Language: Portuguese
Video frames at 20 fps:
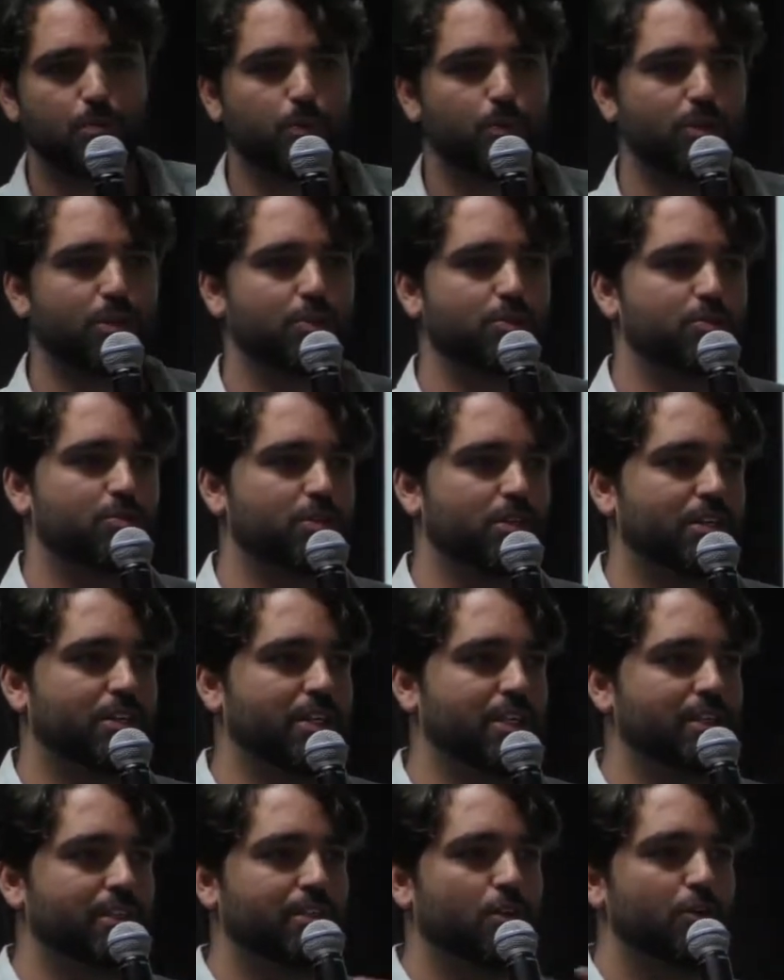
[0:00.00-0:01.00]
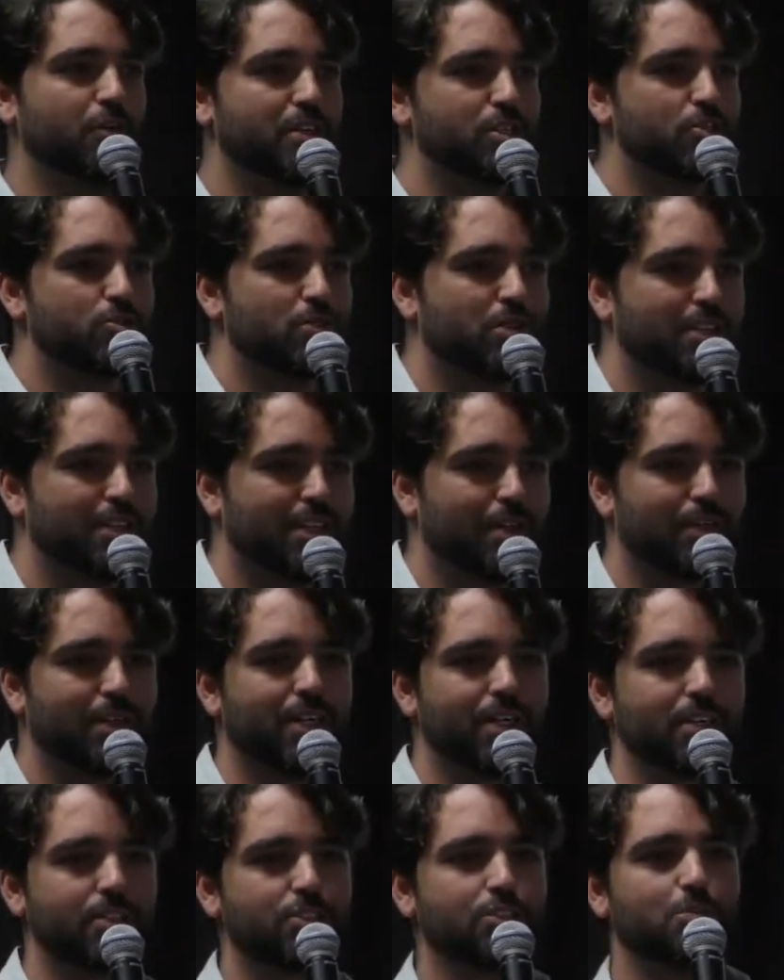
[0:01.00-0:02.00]
pouquinho isso aqui, talvez isso aqui está
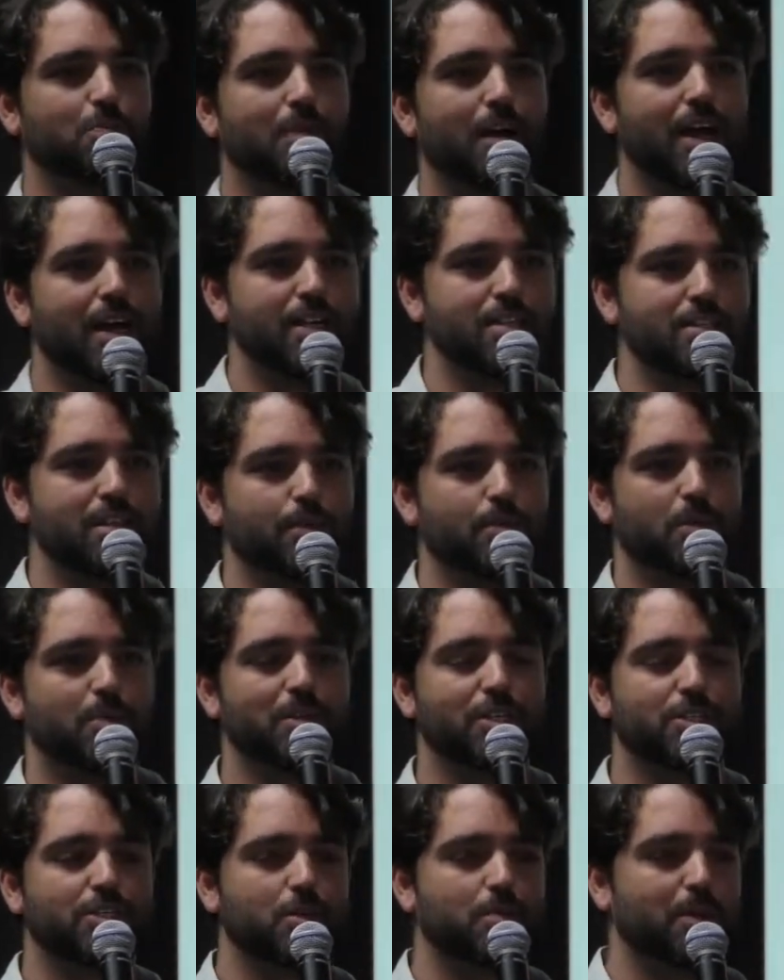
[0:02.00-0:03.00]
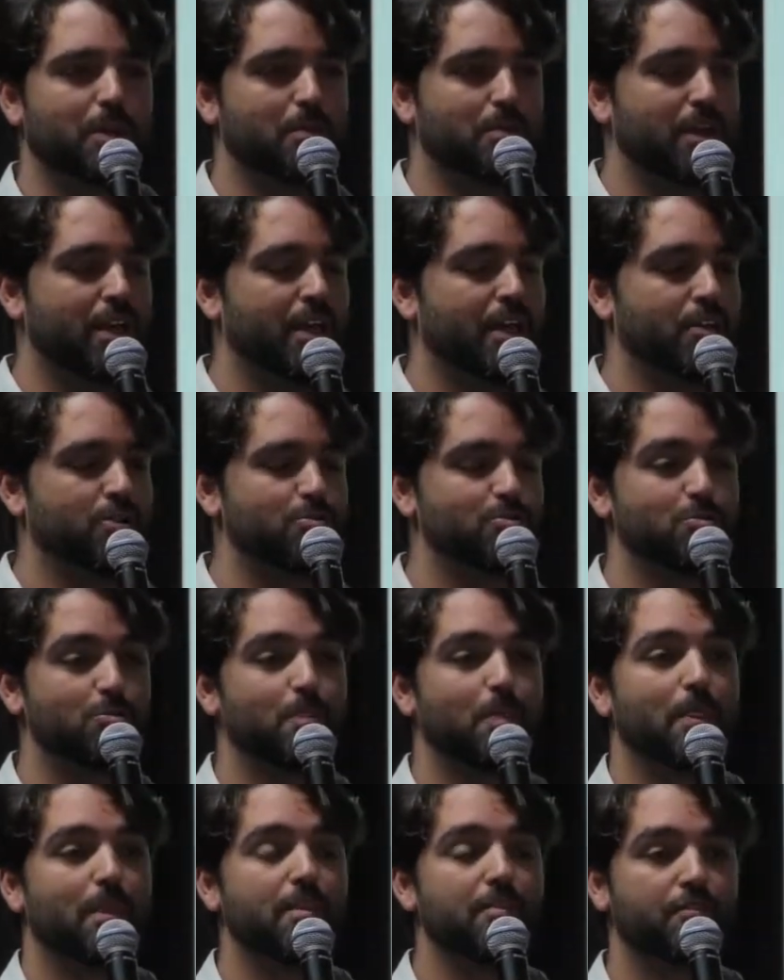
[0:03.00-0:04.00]
grande demais, dá para mexer para menos,
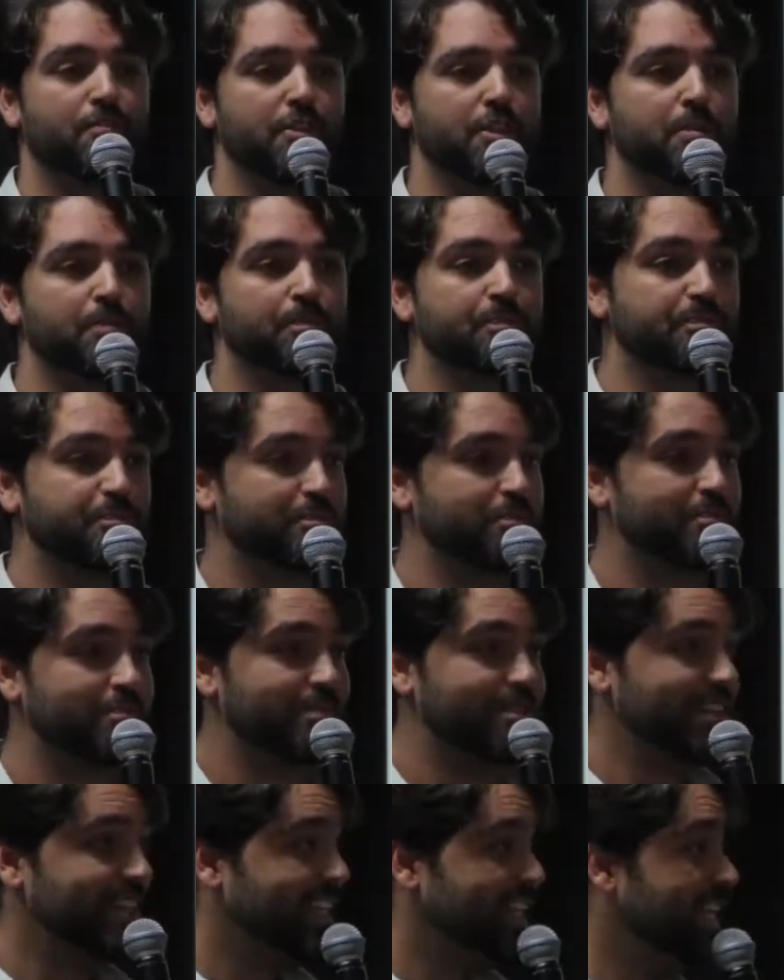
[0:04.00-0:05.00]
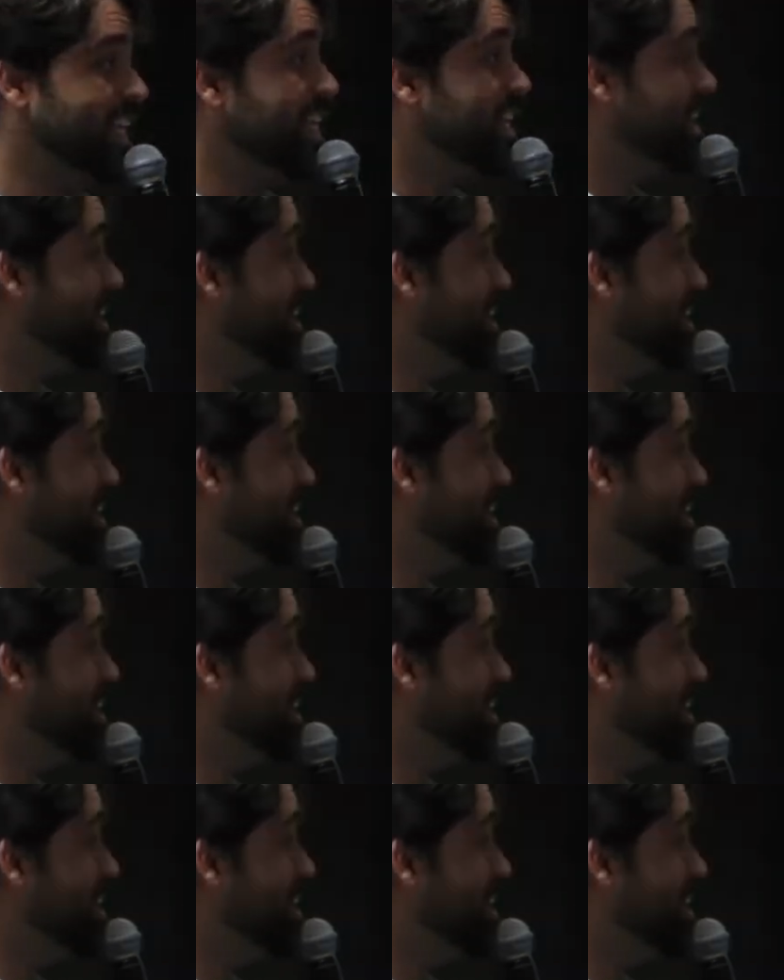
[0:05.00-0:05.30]
enfim. E